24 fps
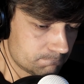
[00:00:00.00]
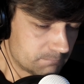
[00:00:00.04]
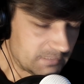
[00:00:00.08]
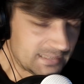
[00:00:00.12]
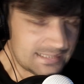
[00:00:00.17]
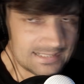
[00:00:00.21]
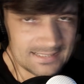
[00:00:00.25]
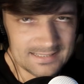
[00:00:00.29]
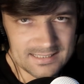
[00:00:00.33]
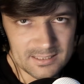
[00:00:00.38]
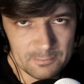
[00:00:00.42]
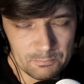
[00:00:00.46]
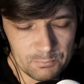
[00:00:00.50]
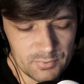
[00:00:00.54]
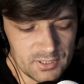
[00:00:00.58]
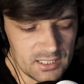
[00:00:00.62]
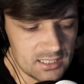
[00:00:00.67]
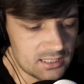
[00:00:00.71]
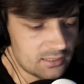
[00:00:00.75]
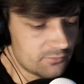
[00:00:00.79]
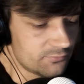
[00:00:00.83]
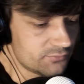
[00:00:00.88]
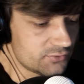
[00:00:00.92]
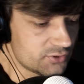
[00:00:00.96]
Pytanie
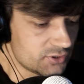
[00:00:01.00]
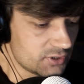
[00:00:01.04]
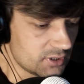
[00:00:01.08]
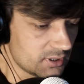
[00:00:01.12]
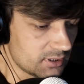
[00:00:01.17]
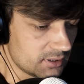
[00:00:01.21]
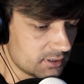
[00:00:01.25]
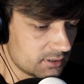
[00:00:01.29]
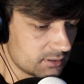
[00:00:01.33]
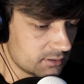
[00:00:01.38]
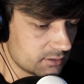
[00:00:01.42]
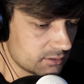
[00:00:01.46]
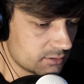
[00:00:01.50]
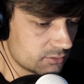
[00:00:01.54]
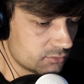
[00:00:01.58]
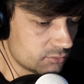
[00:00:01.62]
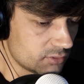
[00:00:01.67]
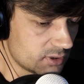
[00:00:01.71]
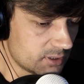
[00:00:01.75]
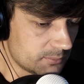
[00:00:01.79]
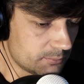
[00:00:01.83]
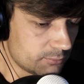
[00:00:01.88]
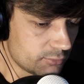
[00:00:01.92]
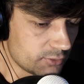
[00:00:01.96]
pierwsze,
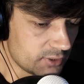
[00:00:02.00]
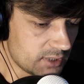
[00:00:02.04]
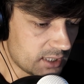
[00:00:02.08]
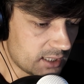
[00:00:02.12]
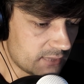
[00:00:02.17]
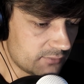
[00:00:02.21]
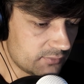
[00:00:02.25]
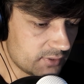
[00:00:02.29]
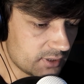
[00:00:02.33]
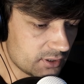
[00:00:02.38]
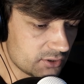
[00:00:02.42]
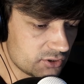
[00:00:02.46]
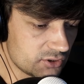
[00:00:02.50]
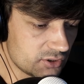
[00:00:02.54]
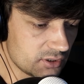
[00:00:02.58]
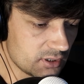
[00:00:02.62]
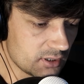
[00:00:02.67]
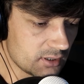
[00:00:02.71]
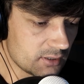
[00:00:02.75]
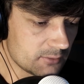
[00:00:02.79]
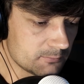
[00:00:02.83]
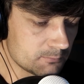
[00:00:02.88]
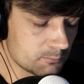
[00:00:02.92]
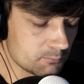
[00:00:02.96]
które pojawia
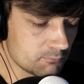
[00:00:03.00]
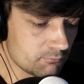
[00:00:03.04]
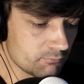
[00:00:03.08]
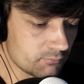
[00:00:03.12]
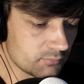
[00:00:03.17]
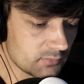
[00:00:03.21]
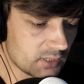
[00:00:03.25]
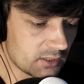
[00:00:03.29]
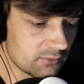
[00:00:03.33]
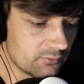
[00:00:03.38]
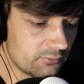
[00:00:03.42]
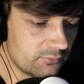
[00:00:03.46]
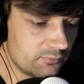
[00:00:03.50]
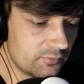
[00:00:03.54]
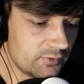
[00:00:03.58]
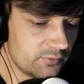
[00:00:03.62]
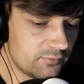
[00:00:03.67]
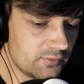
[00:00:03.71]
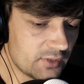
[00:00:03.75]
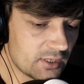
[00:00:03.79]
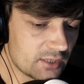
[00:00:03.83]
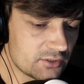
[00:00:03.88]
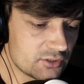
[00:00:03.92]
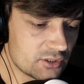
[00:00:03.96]
się w
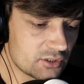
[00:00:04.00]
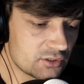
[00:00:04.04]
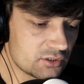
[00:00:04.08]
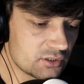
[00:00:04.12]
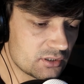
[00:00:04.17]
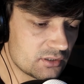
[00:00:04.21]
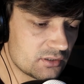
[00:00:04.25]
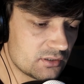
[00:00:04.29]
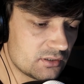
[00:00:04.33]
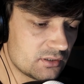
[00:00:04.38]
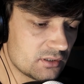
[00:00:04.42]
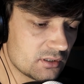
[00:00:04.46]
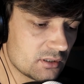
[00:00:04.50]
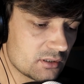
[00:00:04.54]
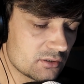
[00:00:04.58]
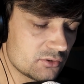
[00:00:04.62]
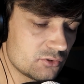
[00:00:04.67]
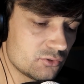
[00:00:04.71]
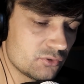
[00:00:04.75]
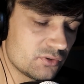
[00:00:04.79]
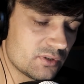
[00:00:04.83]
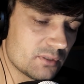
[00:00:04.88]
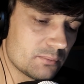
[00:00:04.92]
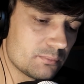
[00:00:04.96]
wywiadzie księdza
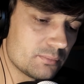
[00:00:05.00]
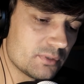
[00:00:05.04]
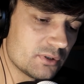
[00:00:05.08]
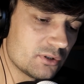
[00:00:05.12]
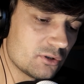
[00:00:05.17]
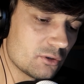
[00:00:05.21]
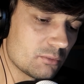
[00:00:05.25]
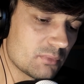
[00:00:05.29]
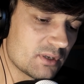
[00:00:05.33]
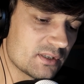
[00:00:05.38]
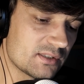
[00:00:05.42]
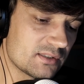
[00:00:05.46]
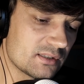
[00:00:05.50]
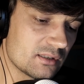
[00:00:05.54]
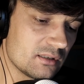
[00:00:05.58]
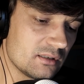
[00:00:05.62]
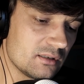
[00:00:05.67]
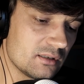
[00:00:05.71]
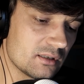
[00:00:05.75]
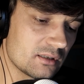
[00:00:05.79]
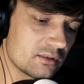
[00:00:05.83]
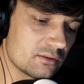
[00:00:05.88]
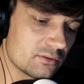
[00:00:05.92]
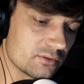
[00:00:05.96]
Giuseppe
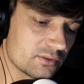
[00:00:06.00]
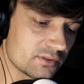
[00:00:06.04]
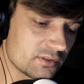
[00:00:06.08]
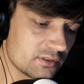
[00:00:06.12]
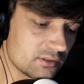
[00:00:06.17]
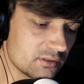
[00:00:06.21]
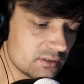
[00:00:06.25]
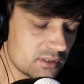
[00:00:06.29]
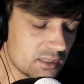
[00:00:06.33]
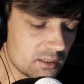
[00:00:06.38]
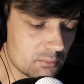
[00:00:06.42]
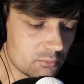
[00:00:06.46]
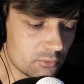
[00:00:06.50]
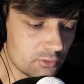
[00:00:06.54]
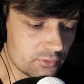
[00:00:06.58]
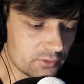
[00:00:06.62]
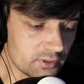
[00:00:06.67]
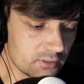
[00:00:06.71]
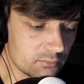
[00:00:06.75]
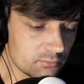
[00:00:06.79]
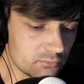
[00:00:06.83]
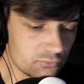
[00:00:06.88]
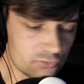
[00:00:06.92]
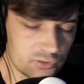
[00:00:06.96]
Tomaselliego z
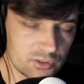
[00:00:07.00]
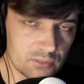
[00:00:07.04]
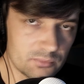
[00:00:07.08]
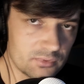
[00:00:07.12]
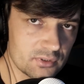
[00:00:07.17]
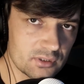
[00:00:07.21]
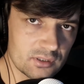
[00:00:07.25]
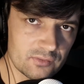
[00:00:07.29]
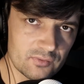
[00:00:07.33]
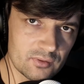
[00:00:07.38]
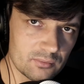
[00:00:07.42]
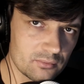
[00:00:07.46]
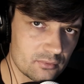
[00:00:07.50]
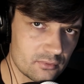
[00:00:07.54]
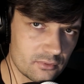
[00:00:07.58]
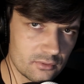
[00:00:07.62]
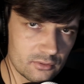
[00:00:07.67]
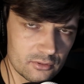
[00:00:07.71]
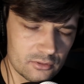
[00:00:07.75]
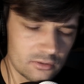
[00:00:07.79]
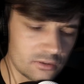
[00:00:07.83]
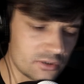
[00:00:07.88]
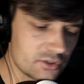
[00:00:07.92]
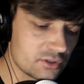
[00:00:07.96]
demonem. Już nie będę wam
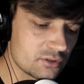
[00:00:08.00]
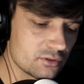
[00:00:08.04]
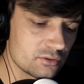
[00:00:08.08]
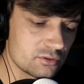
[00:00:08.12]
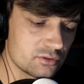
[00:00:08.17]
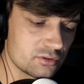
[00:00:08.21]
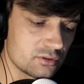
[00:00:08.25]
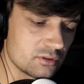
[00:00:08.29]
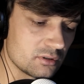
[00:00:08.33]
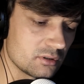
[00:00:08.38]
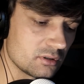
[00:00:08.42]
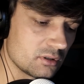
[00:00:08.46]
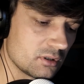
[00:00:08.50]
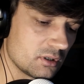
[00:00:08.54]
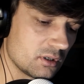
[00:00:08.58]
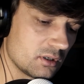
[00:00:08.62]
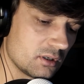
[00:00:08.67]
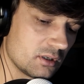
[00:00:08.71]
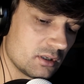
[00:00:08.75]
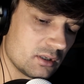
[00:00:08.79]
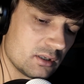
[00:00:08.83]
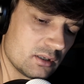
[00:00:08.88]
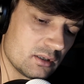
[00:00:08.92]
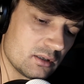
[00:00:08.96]
okoliczności
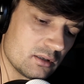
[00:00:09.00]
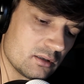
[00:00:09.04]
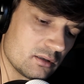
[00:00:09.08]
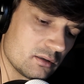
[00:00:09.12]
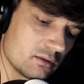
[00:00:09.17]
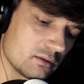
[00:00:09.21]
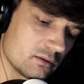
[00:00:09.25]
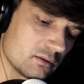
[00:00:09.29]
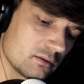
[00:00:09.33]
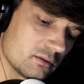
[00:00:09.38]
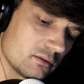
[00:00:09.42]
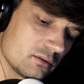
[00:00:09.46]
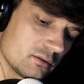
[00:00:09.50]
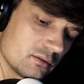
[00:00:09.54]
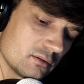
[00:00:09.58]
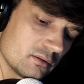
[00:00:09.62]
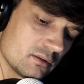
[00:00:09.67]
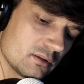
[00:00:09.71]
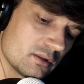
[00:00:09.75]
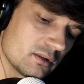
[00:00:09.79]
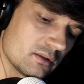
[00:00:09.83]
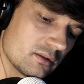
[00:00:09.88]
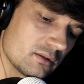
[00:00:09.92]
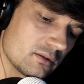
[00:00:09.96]
yy,
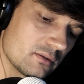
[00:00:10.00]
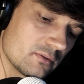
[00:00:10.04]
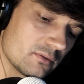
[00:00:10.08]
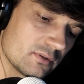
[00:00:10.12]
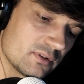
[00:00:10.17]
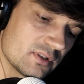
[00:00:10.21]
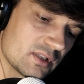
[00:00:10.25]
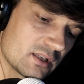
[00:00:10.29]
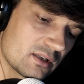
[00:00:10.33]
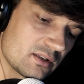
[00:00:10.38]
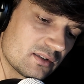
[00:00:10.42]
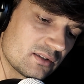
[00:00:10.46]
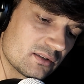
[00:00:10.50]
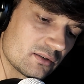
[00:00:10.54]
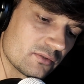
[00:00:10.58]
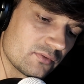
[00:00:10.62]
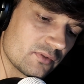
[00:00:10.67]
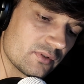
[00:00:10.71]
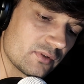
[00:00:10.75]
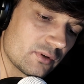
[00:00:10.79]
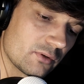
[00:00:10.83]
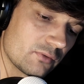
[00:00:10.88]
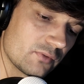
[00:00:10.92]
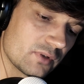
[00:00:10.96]

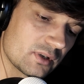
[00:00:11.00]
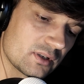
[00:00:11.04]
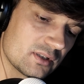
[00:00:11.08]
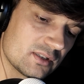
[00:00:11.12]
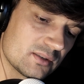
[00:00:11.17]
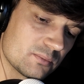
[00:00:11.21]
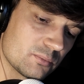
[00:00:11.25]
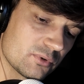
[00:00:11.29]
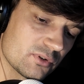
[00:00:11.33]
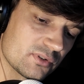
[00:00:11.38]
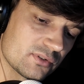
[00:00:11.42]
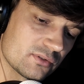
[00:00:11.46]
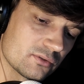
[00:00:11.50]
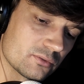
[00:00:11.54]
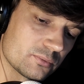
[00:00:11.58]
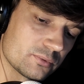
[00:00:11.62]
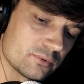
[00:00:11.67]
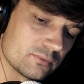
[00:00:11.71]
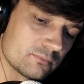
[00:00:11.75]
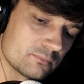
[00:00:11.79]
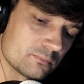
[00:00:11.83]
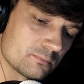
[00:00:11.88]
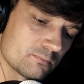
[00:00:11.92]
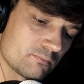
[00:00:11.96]
zarysowywał, w jaki
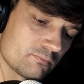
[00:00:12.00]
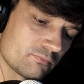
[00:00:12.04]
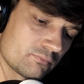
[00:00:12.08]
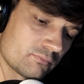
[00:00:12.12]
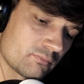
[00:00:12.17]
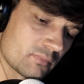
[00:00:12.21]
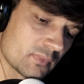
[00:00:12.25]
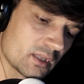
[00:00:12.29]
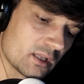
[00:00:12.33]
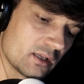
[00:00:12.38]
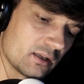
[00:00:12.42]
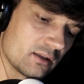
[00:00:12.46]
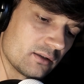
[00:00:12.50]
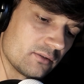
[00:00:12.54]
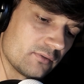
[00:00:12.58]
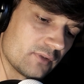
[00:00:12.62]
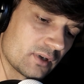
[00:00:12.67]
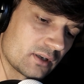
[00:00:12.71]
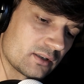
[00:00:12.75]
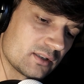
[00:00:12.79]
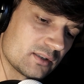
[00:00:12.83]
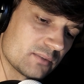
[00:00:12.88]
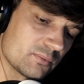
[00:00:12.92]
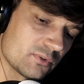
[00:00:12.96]
sposób w
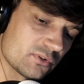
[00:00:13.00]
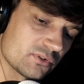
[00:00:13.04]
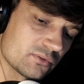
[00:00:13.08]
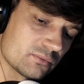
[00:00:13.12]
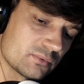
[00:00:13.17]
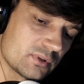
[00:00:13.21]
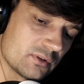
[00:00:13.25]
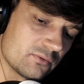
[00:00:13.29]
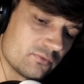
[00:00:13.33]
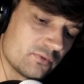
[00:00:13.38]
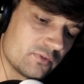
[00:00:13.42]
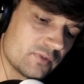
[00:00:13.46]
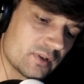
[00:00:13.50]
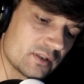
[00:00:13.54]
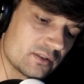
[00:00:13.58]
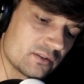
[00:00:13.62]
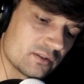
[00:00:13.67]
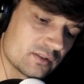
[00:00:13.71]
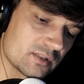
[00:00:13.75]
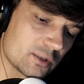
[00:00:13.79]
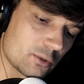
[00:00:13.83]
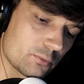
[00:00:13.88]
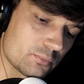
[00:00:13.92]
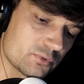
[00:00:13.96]
jaki sposób ten wywiad
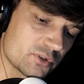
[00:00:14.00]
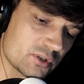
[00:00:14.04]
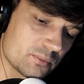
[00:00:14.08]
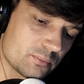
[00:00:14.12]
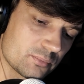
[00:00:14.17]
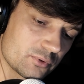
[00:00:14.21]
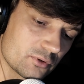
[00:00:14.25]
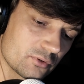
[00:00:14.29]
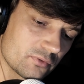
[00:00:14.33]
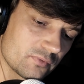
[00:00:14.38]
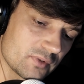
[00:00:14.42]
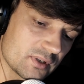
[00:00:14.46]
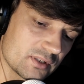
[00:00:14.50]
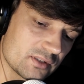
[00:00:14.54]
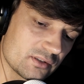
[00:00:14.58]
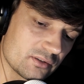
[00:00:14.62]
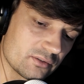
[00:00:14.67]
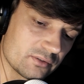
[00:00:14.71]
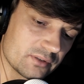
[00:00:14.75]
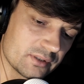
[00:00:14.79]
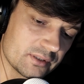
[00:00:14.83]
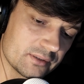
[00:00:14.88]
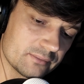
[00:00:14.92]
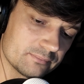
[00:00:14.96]
został
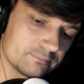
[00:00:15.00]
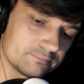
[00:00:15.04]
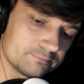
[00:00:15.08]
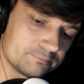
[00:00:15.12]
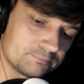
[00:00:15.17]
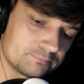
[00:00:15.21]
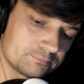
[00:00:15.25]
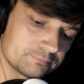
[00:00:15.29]
przeprowadzony.